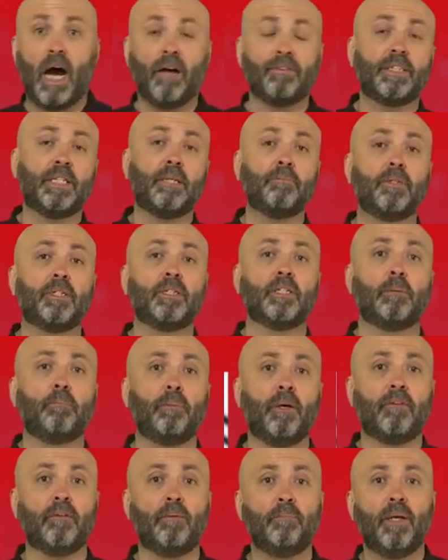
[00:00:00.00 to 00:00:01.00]
а в
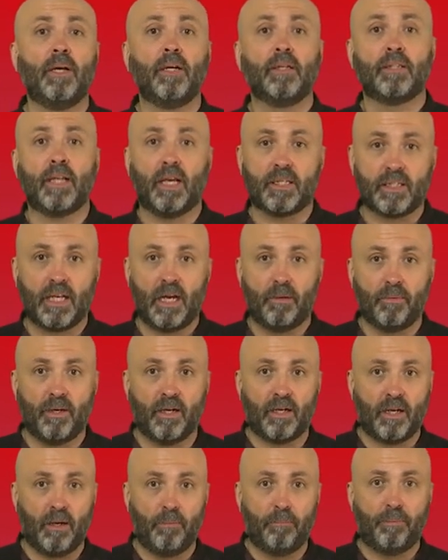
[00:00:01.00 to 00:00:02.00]
1971 та
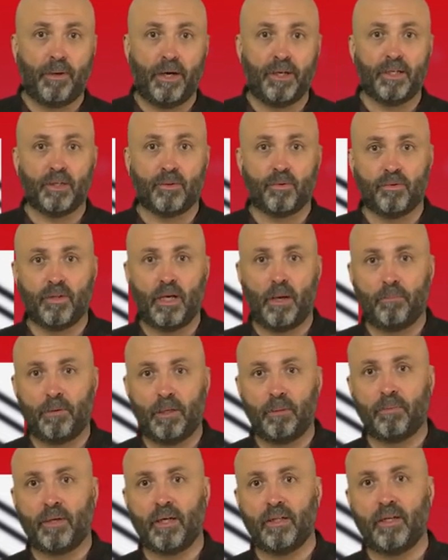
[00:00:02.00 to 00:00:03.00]
самая компания, куда
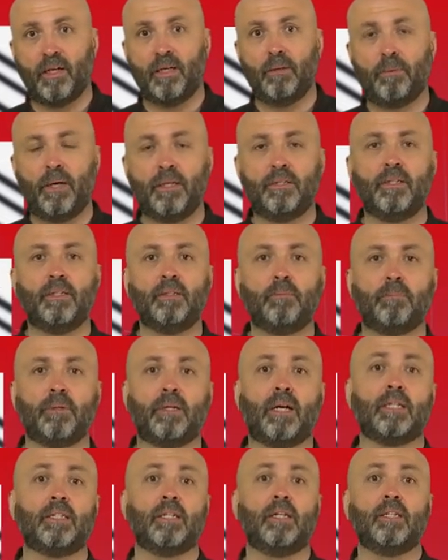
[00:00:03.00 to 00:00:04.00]
перепродали патент,
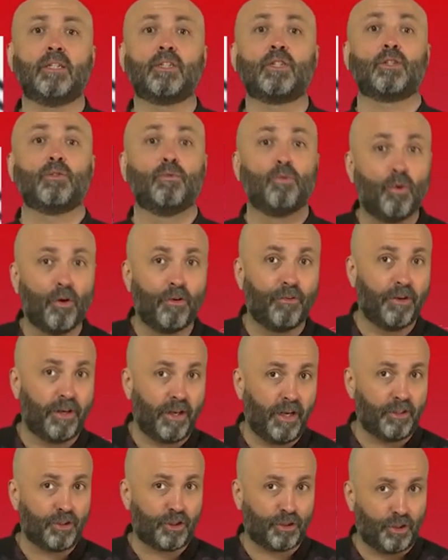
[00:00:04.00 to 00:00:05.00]
показала свой
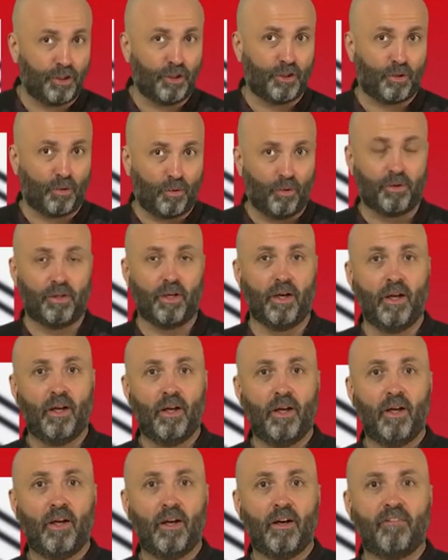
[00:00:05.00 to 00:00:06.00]
вариант штрих-кода.
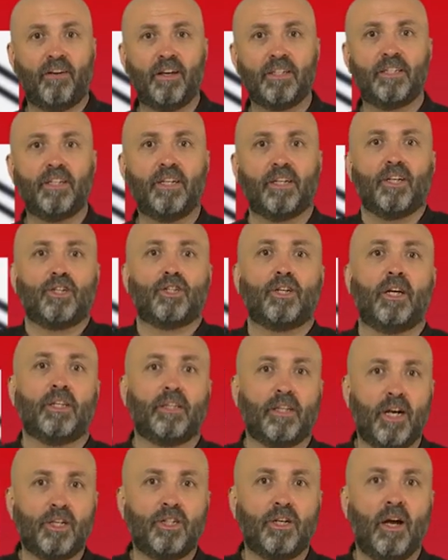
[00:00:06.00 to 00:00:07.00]
Возник
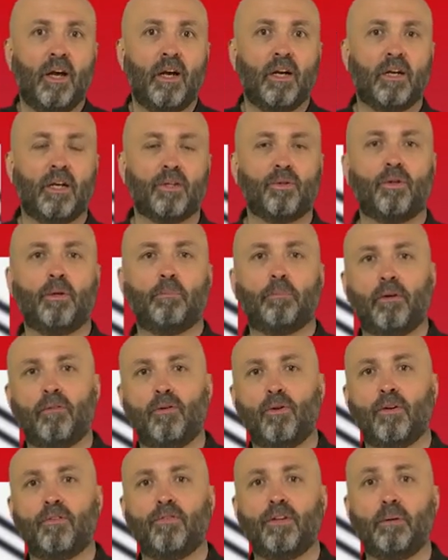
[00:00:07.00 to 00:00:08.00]
ажиотаж, который
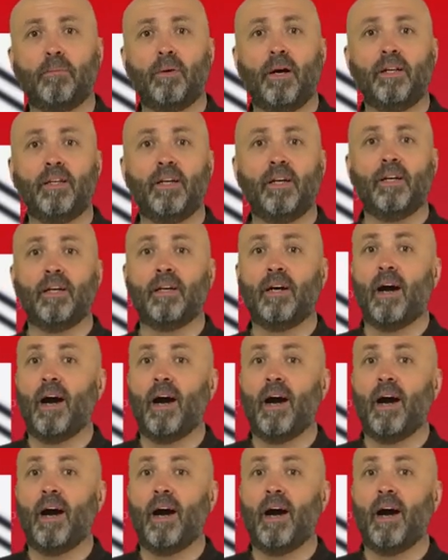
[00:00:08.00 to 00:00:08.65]
привлек внимание